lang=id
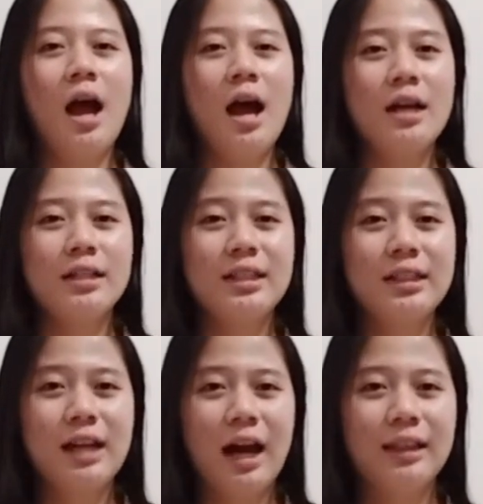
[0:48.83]

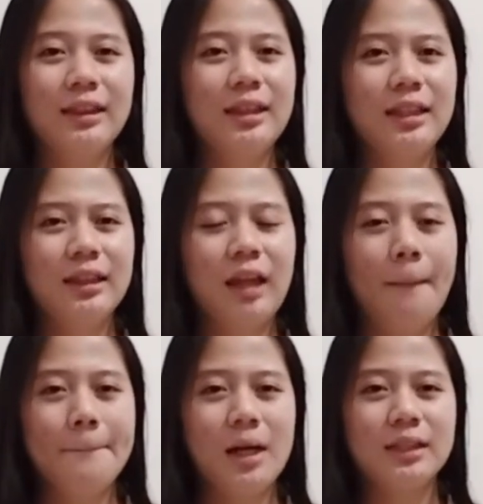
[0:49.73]
Dengan tinta
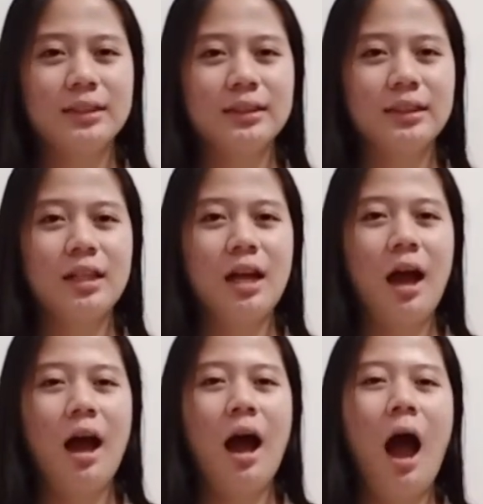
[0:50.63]
emas,
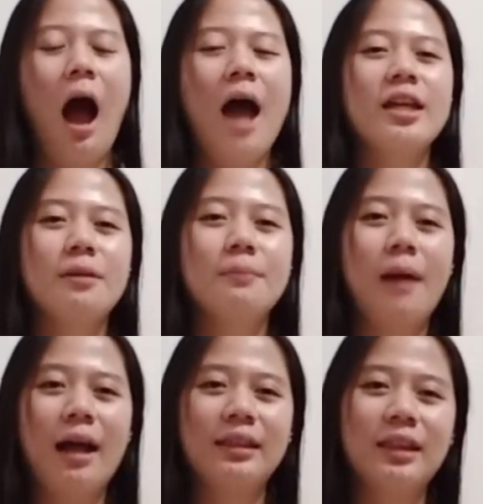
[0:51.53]
air
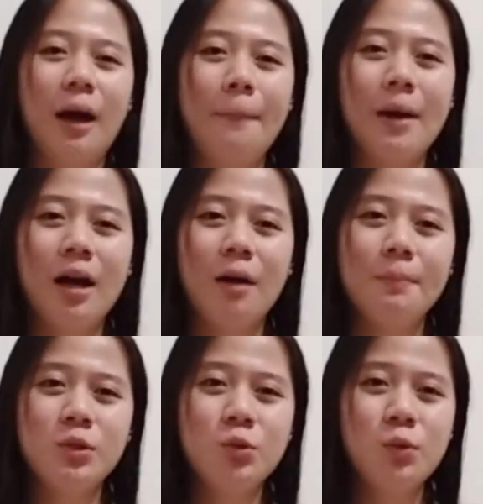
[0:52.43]
mata para
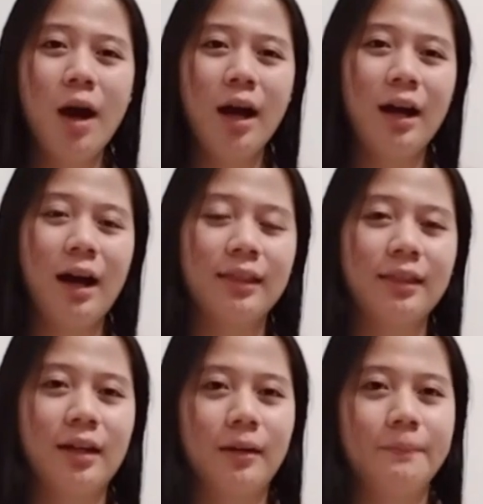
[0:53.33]
pejuang kata.